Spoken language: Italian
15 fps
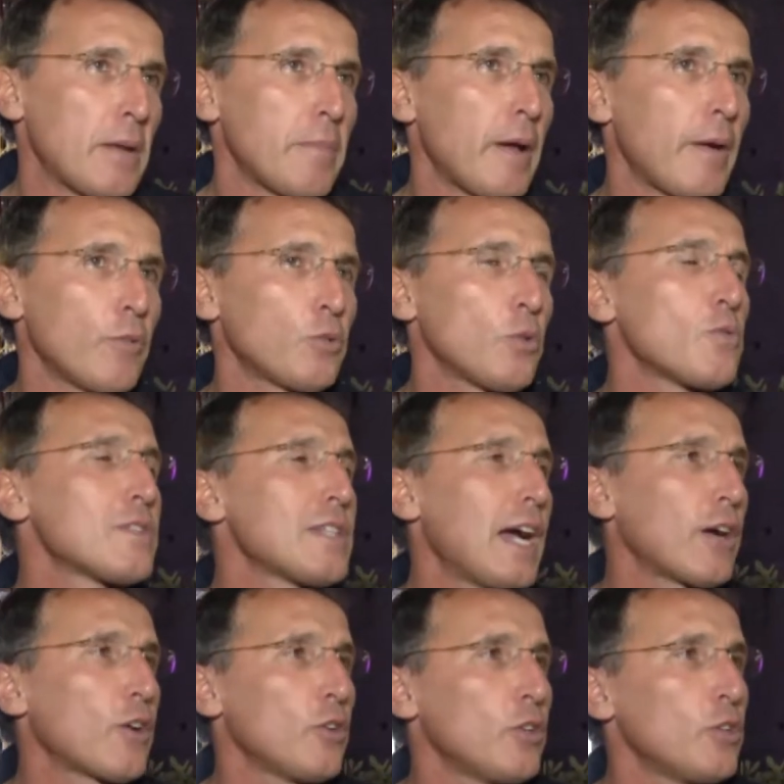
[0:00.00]
abbiamo avuto un
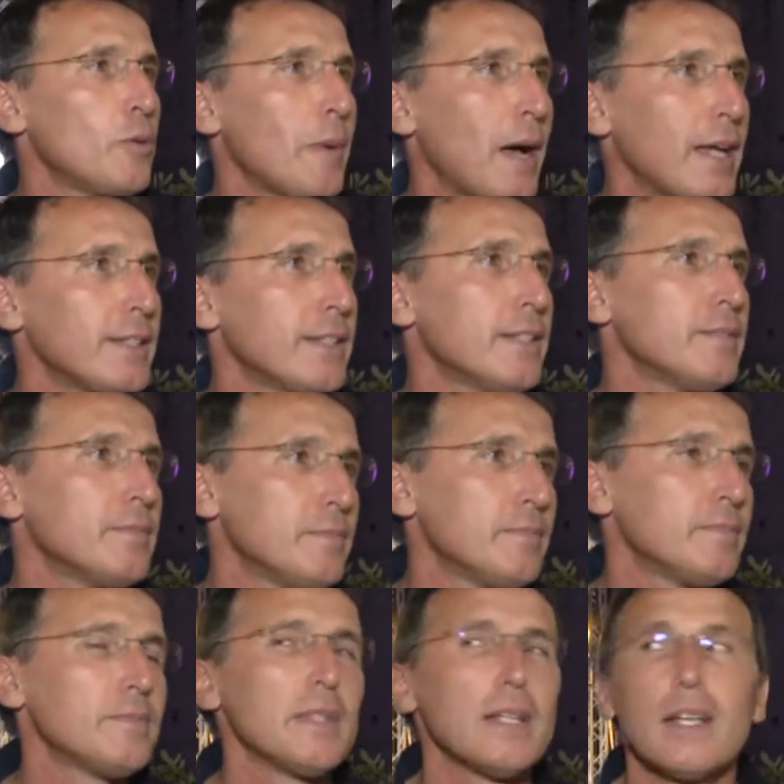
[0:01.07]
sacco di domande,
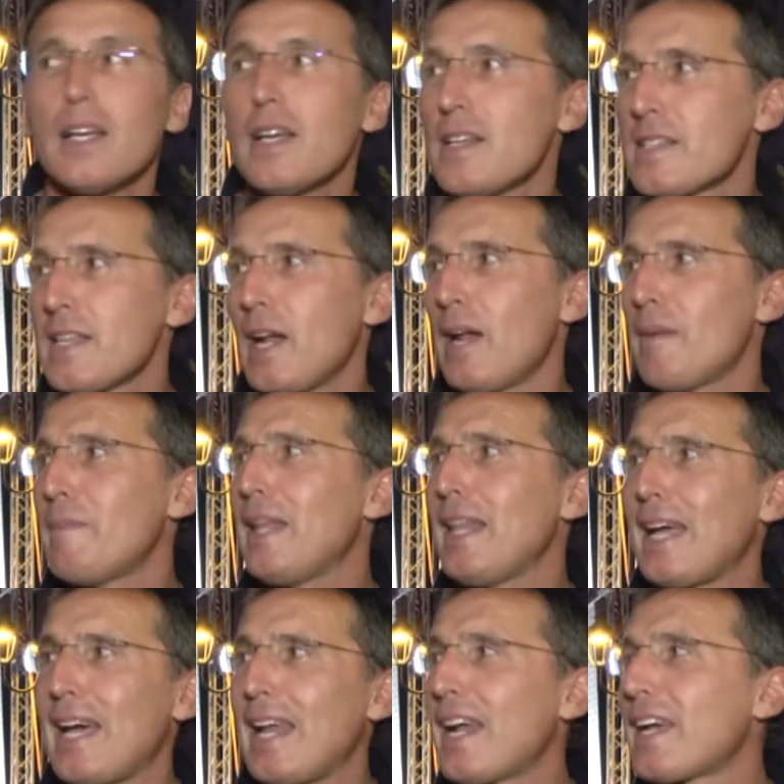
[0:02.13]
sarà una bella
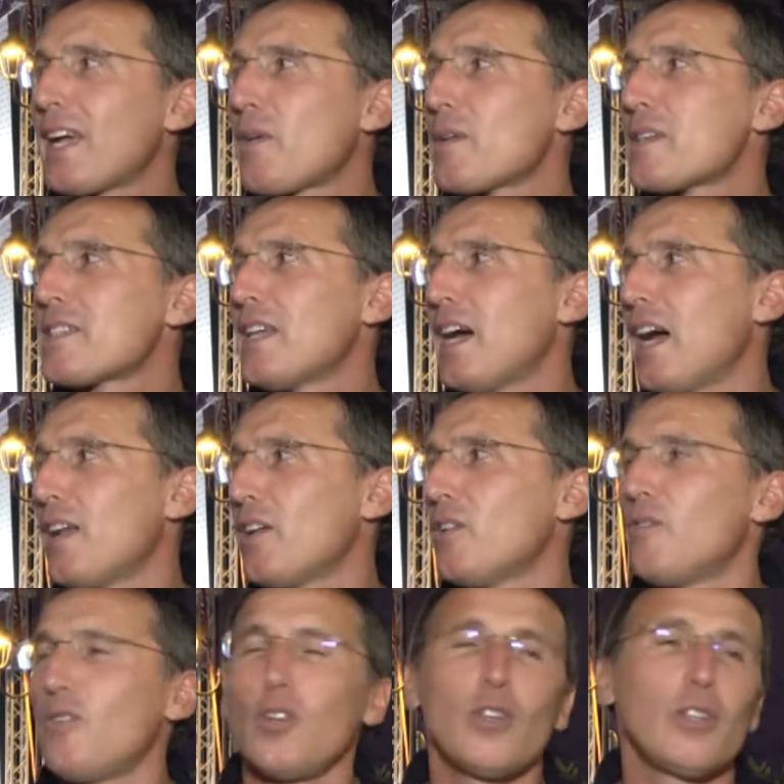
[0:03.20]
gara anche quest'anno,
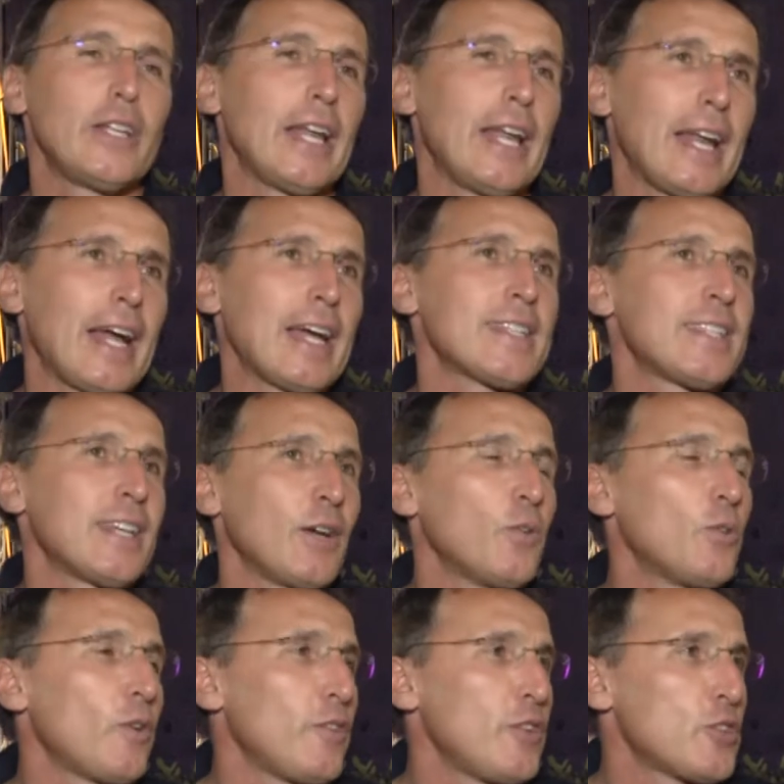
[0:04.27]
voglio dire ai ragazzi che
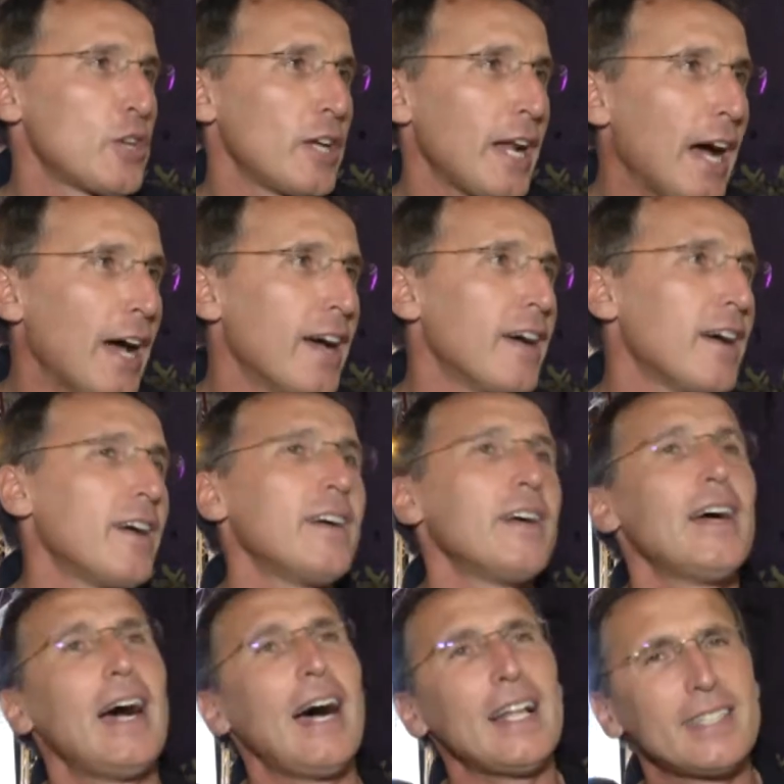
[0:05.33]
uno vincerà,
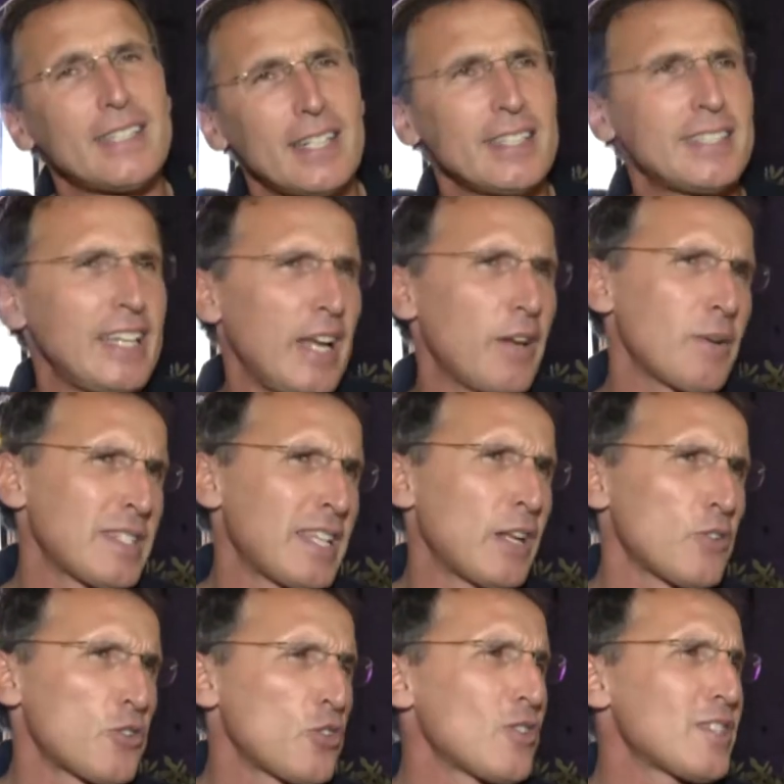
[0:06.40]
altri sei, quest'anno
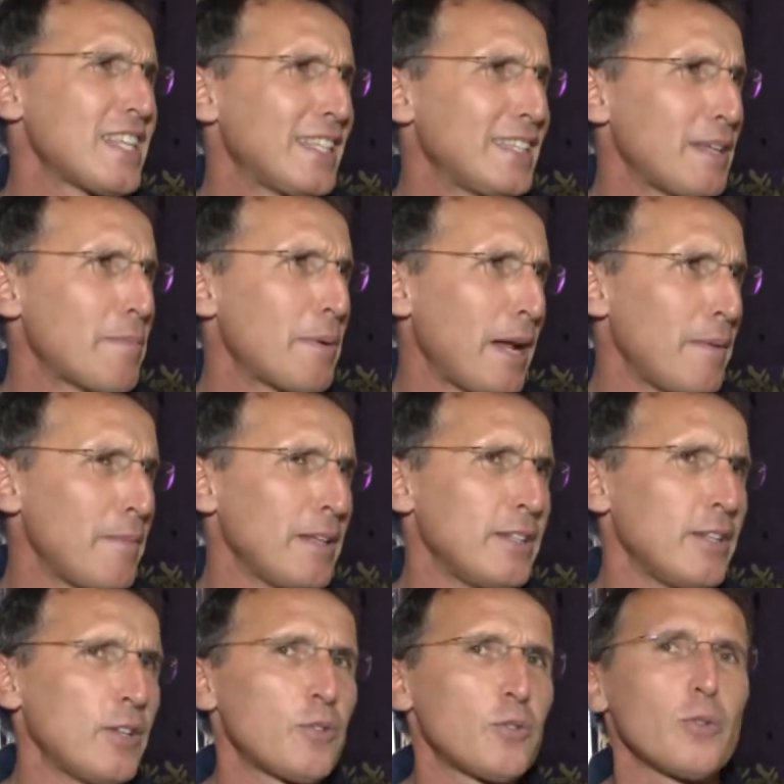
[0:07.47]
ci sono sette premi
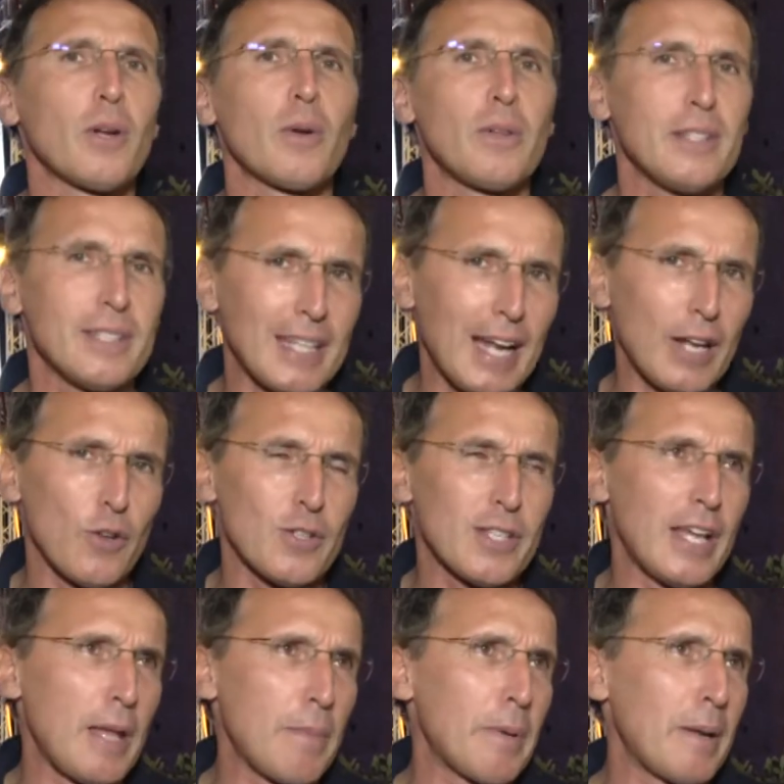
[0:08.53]
addirittura, quindi saranno
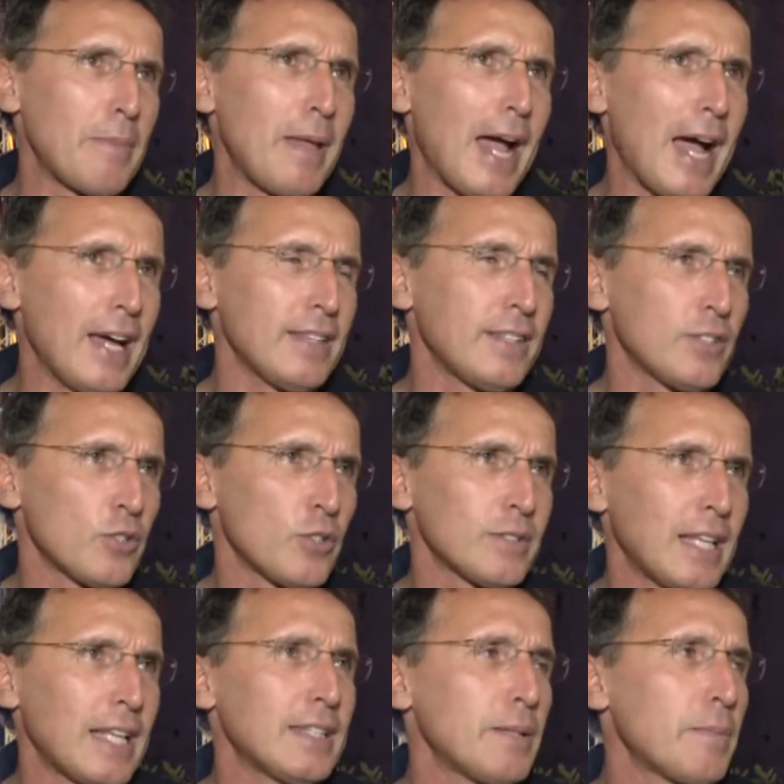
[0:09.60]
sei premiati, ci sono
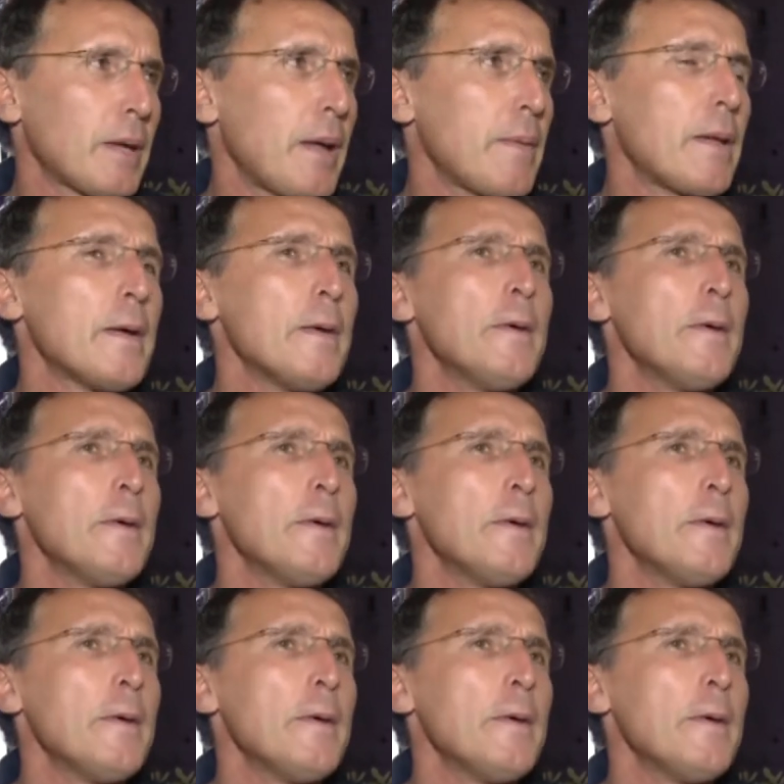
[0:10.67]
tanti premi,